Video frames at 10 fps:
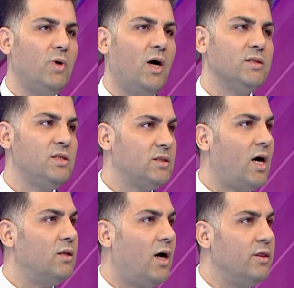ağız diş
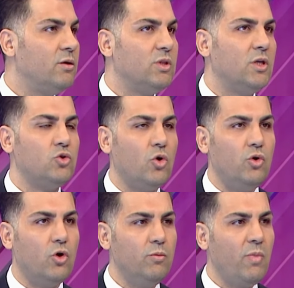sağlığı anlamında
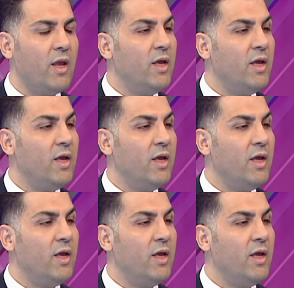söylüyorum.